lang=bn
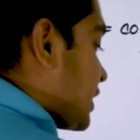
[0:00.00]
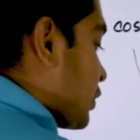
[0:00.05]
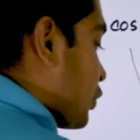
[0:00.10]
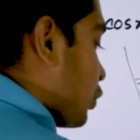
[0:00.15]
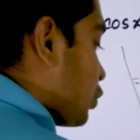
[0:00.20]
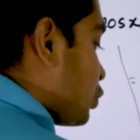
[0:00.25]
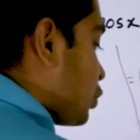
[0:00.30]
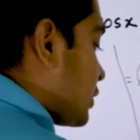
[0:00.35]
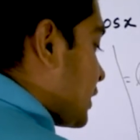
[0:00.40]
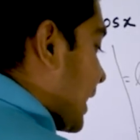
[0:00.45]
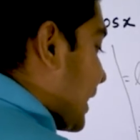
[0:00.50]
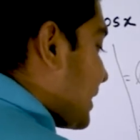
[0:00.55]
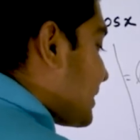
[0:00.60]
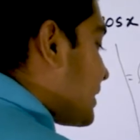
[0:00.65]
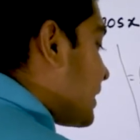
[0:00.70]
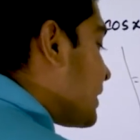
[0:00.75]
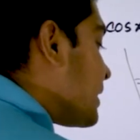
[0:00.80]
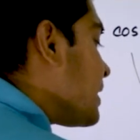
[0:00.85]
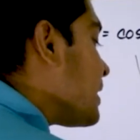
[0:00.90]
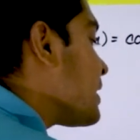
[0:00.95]
যে কত
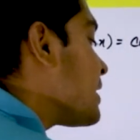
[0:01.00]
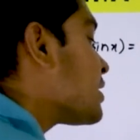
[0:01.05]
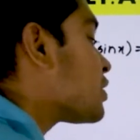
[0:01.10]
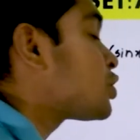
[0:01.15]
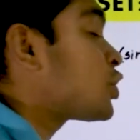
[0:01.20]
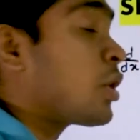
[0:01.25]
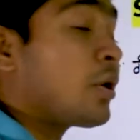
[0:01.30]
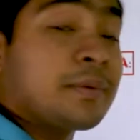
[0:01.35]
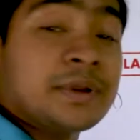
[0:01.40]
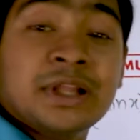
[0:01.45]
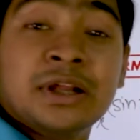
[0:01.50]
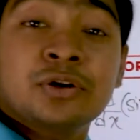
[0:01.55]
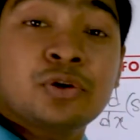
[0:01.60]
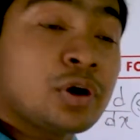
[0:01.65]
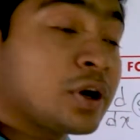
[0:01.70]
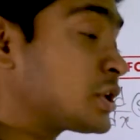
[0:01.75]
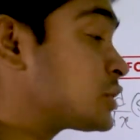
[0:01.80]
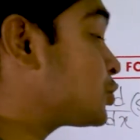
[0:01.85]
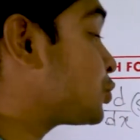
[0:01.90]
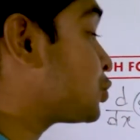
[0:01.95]
তাড়াতাড়ি সমাধান
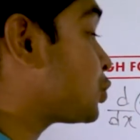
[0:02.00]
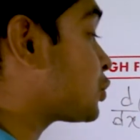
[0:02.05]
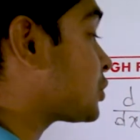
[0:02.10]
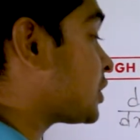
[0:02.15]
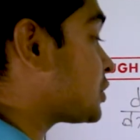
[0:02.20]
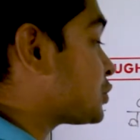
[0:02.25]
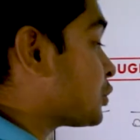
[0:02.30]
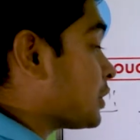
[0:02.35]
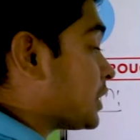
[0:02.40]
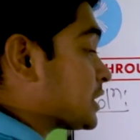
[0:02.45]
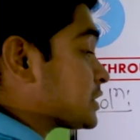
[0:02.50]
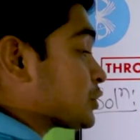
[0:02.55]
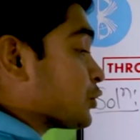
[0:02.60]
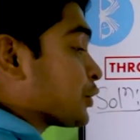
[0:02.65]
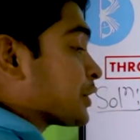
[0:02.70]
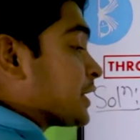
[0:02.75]
করার সুযোগটা চলে আসলো